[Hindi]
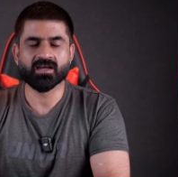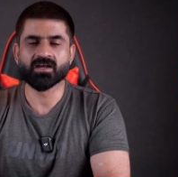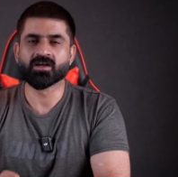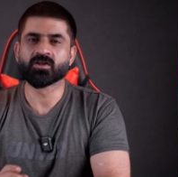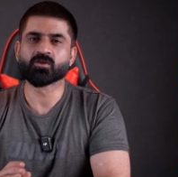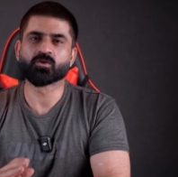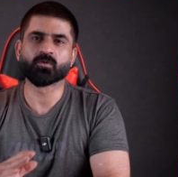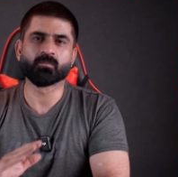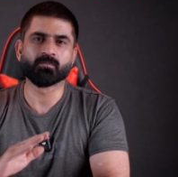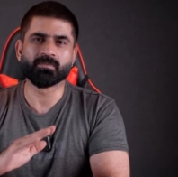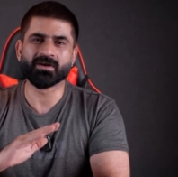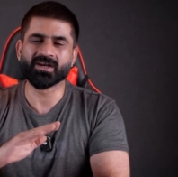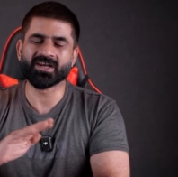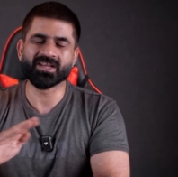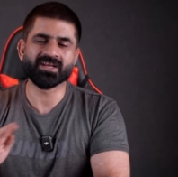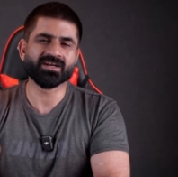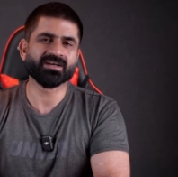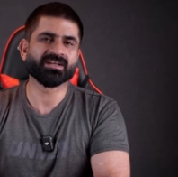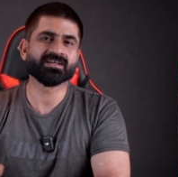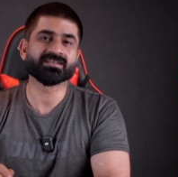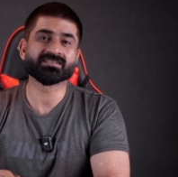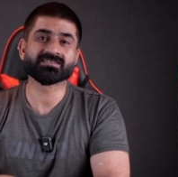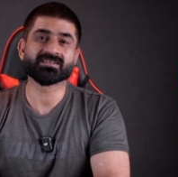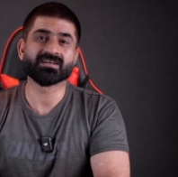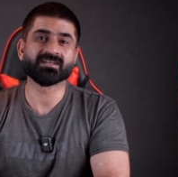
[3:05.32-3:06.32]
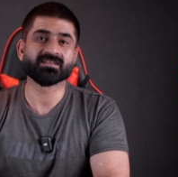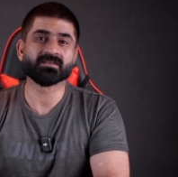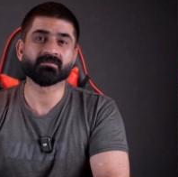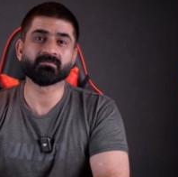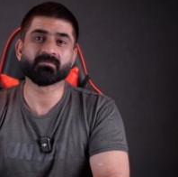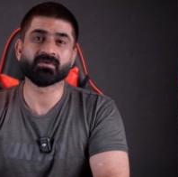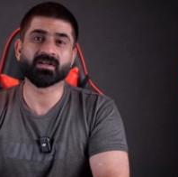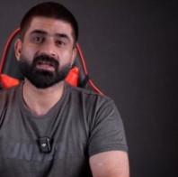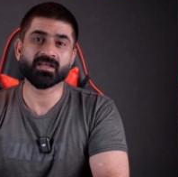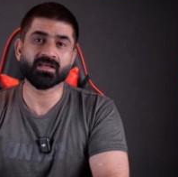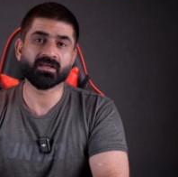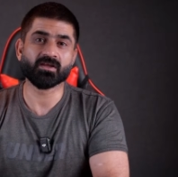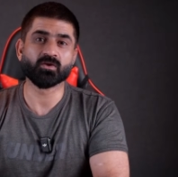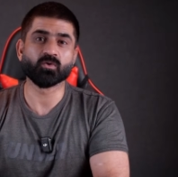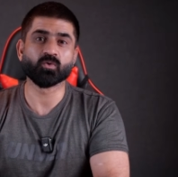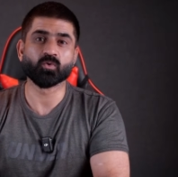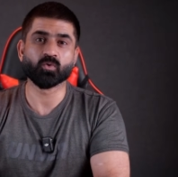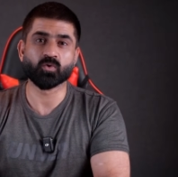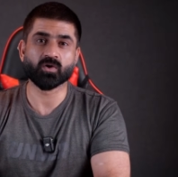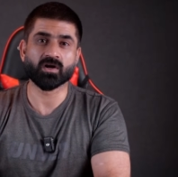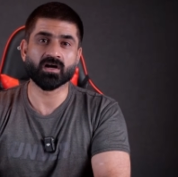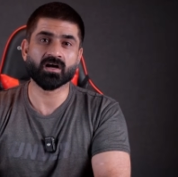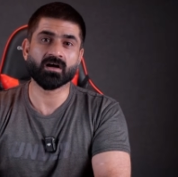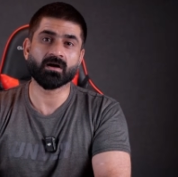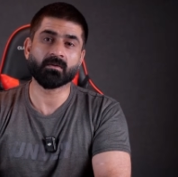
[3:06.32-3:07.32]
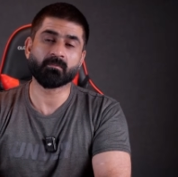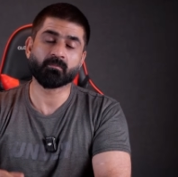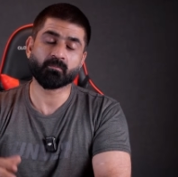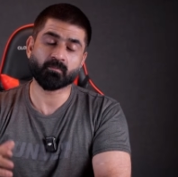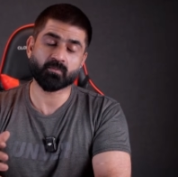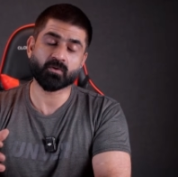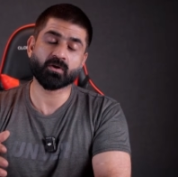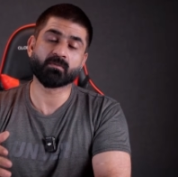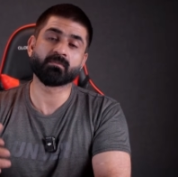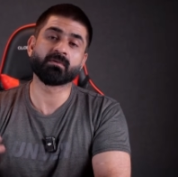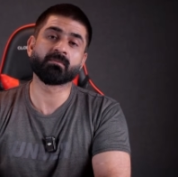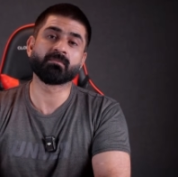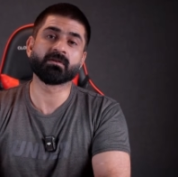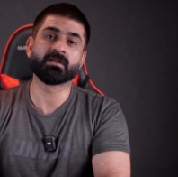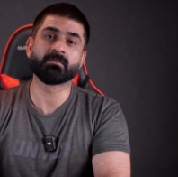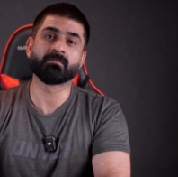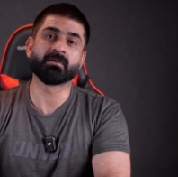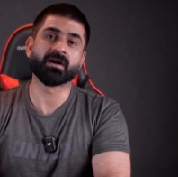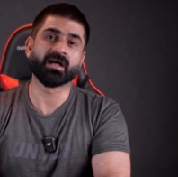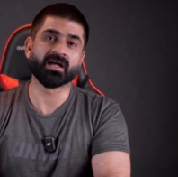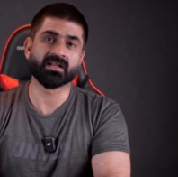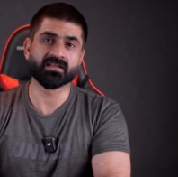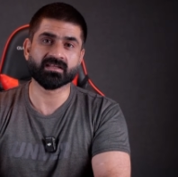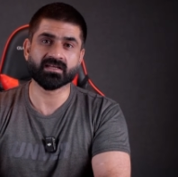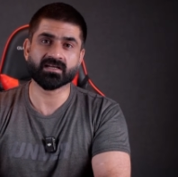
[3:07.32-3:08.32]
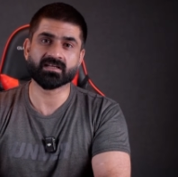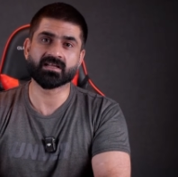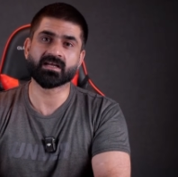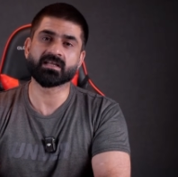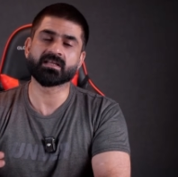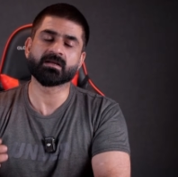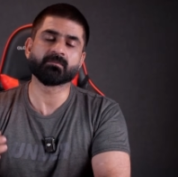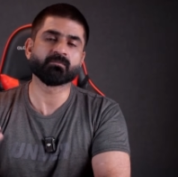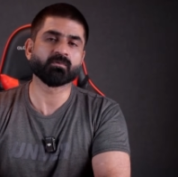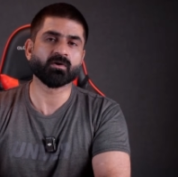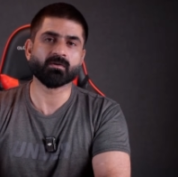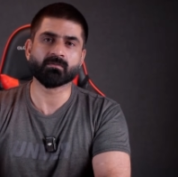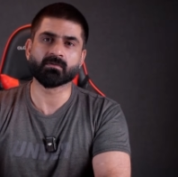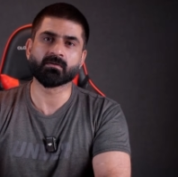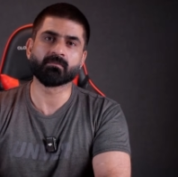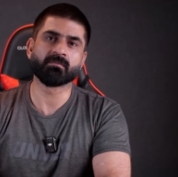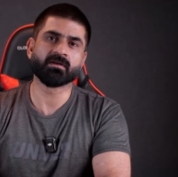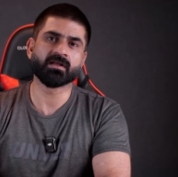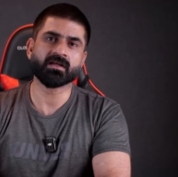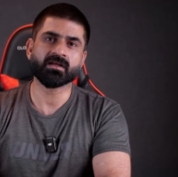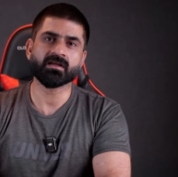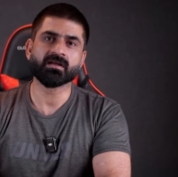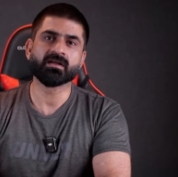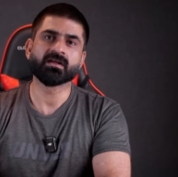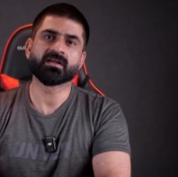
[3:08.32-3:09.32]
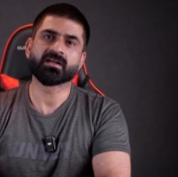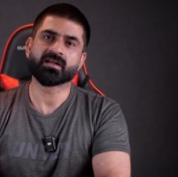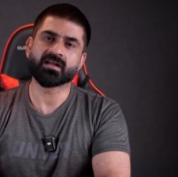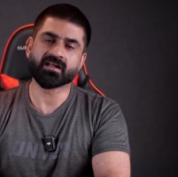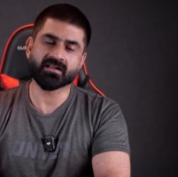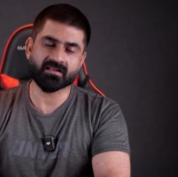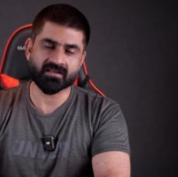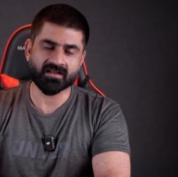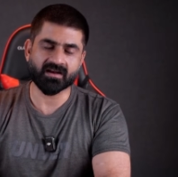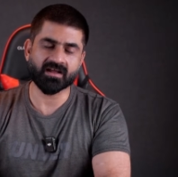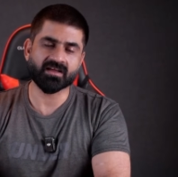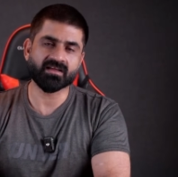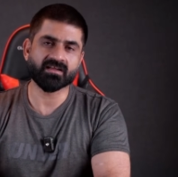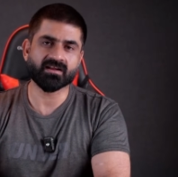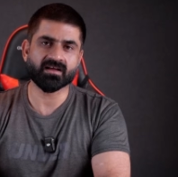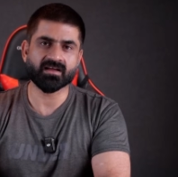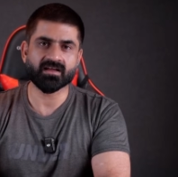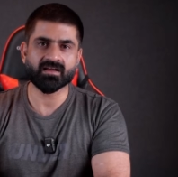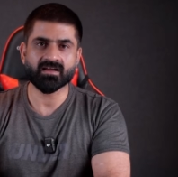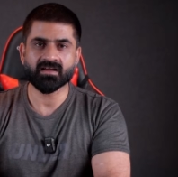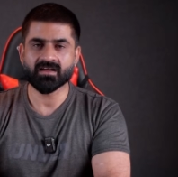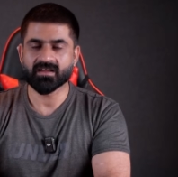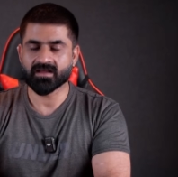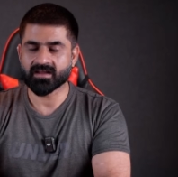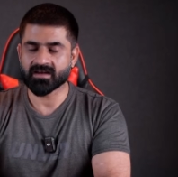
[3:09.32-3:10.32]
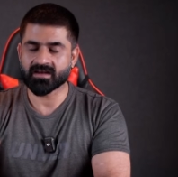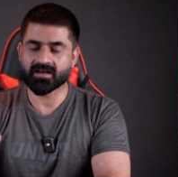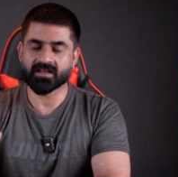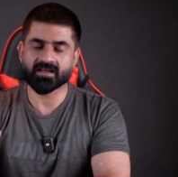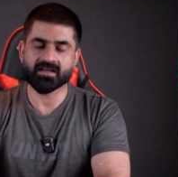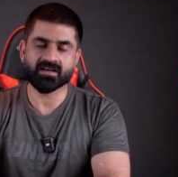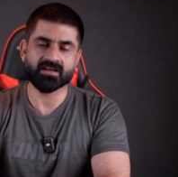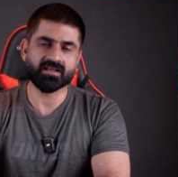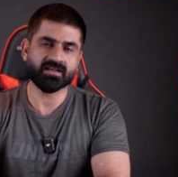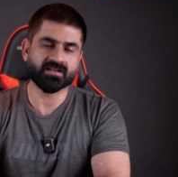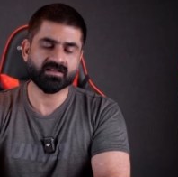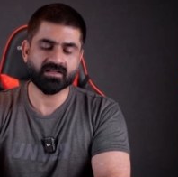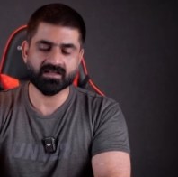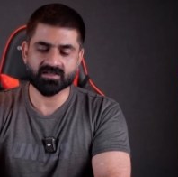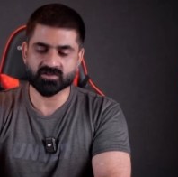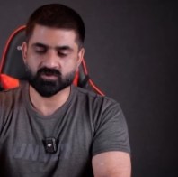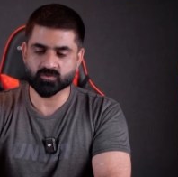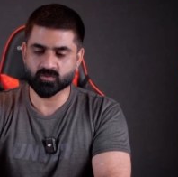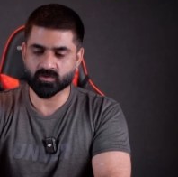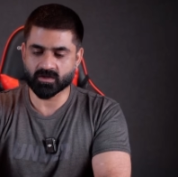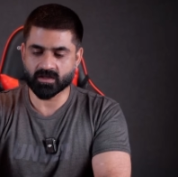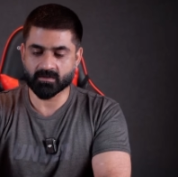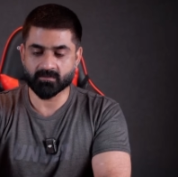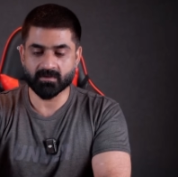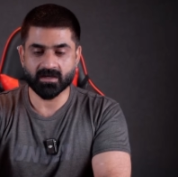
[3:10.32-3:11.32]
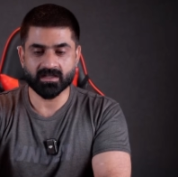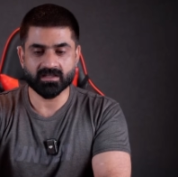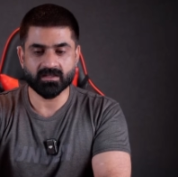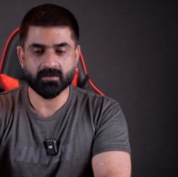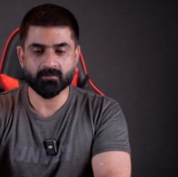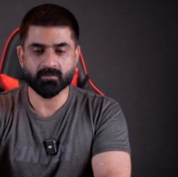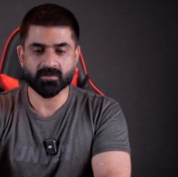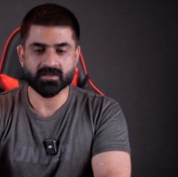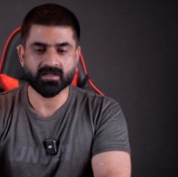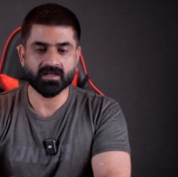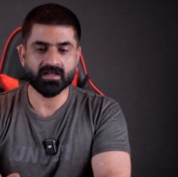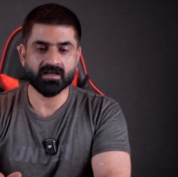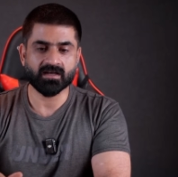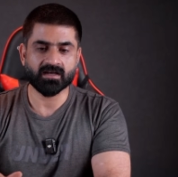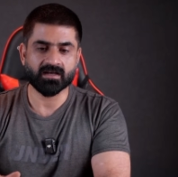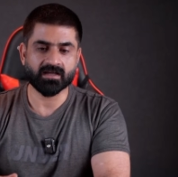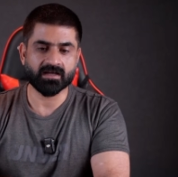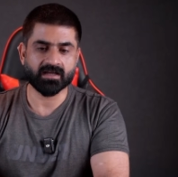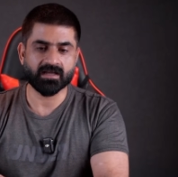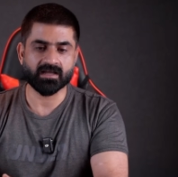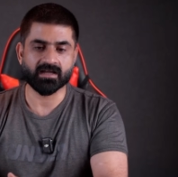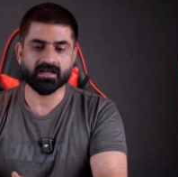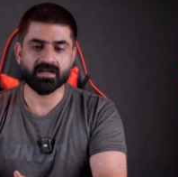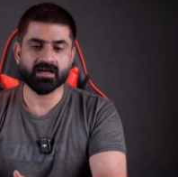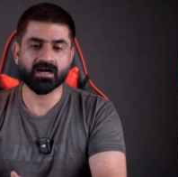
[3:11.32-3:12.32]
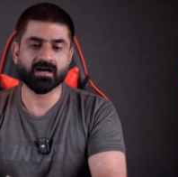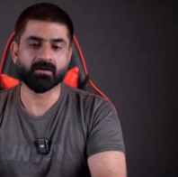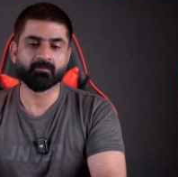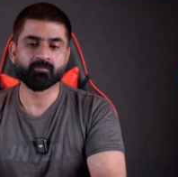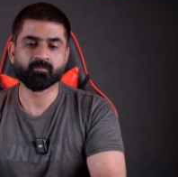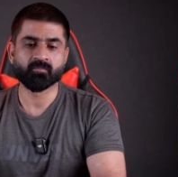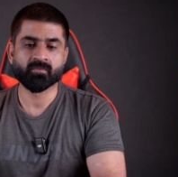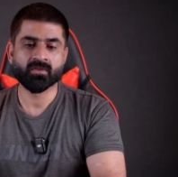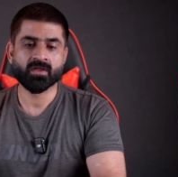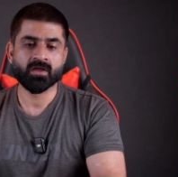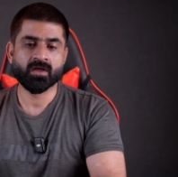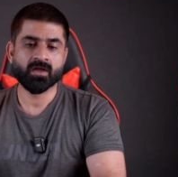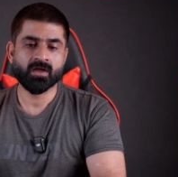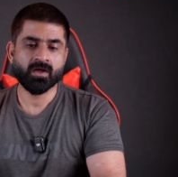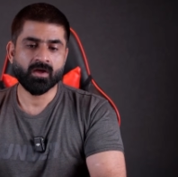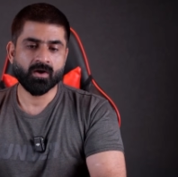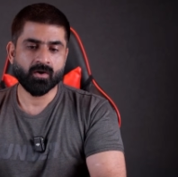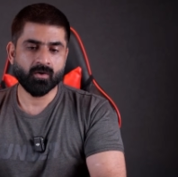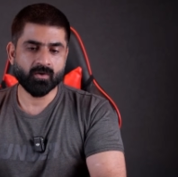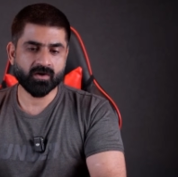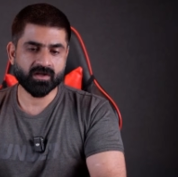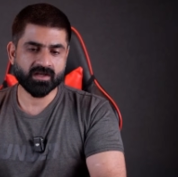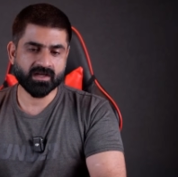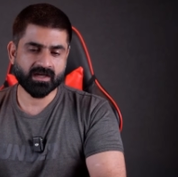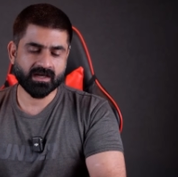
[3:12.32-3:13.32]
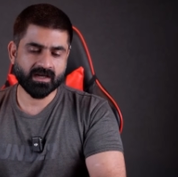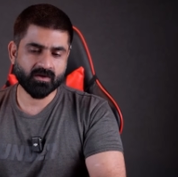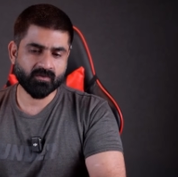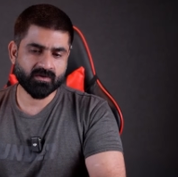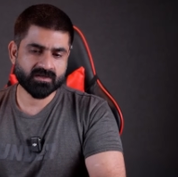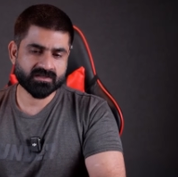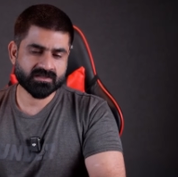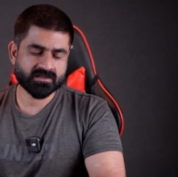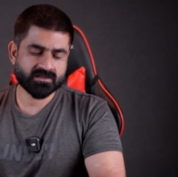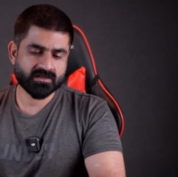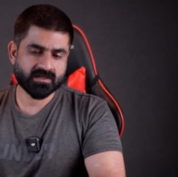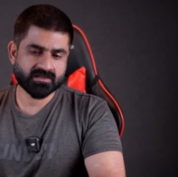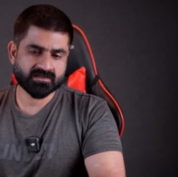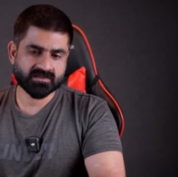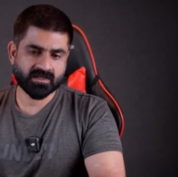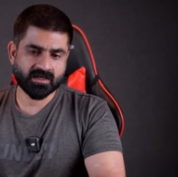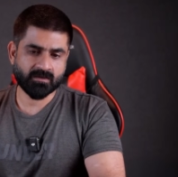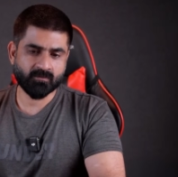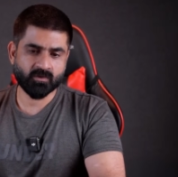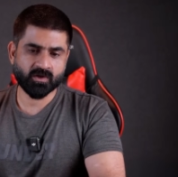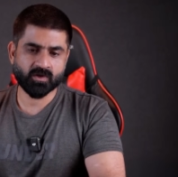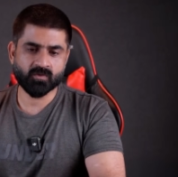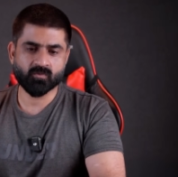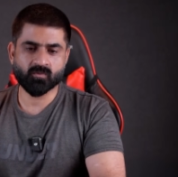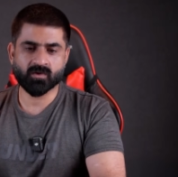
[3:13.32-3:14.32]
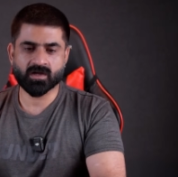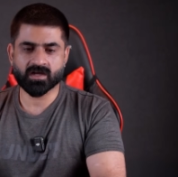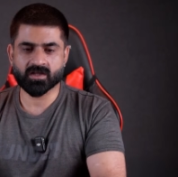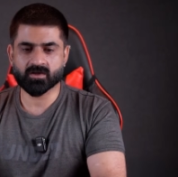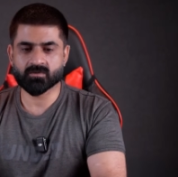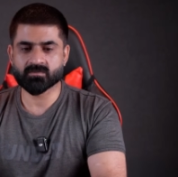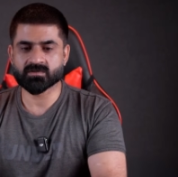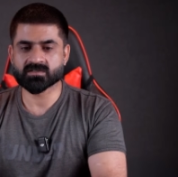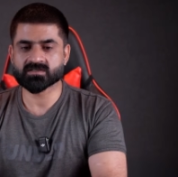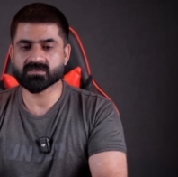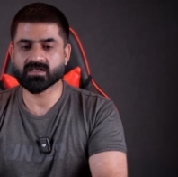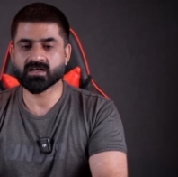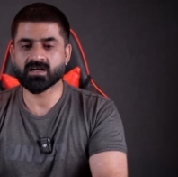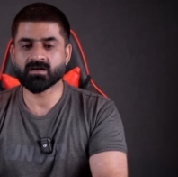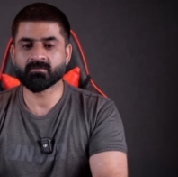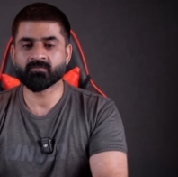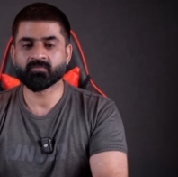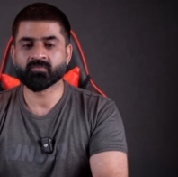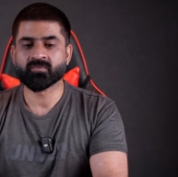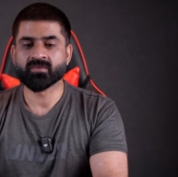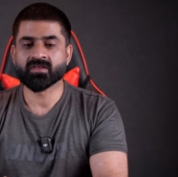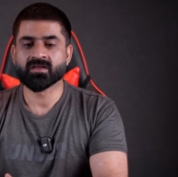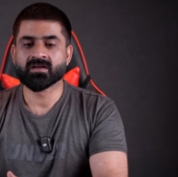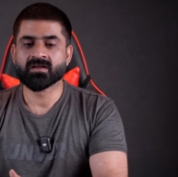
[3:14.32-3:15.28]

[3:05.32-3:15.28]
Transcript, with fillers: तो पीटीए टैक्स ख़त्म नहीं हो रहा प्रॉबली बढ़ा दिया जाए या प्रॉबली इतना ही रहे लेकिन ये दस जून के बाद ही पता लगेगा ओके जी अगला क्वेश्चन अस्सलाम वालेकुम अस्सलाम